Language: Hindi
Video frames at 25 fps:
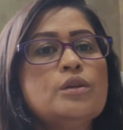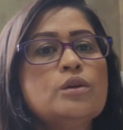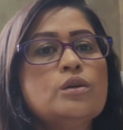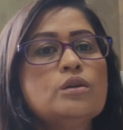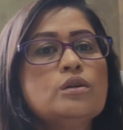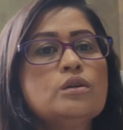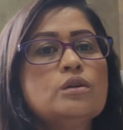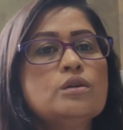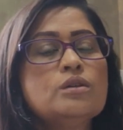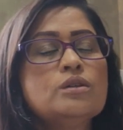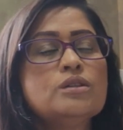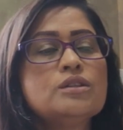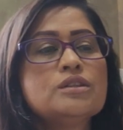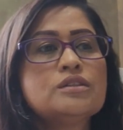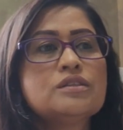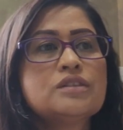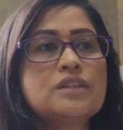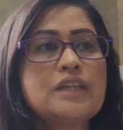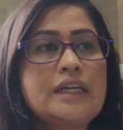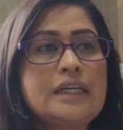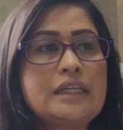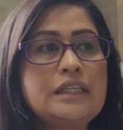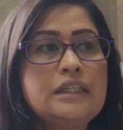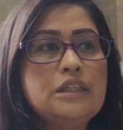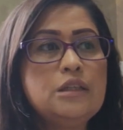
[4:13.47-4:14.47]
तो
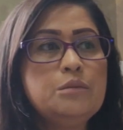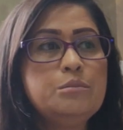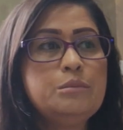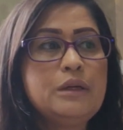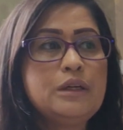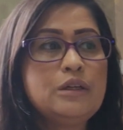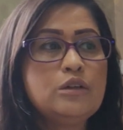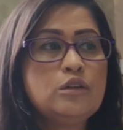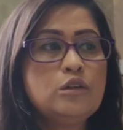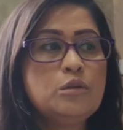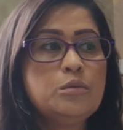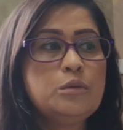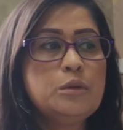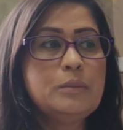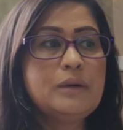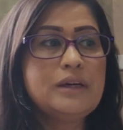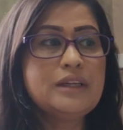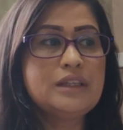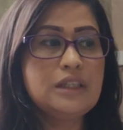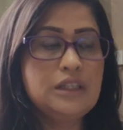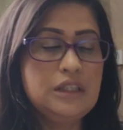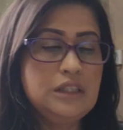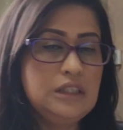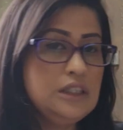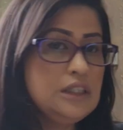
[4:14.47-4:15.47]
स्ट्रिक्टली बिल्कुल भी
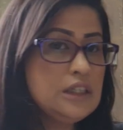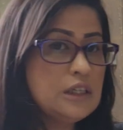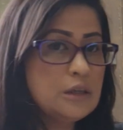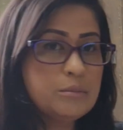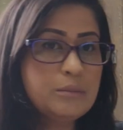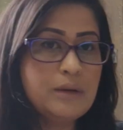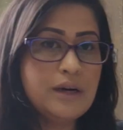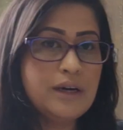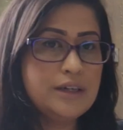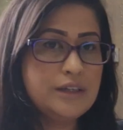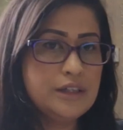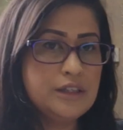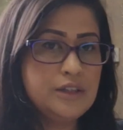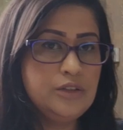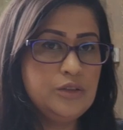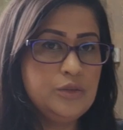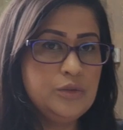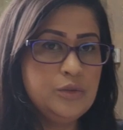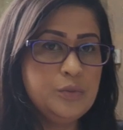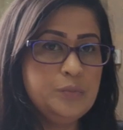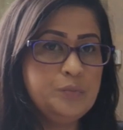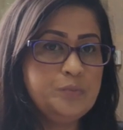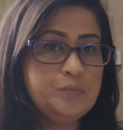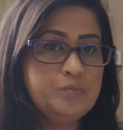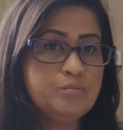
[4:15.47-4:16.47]
मैं नहीं कर पा रही
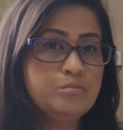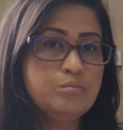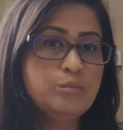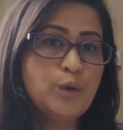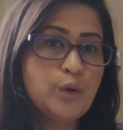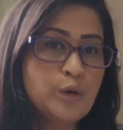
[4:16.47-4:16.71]
हूँ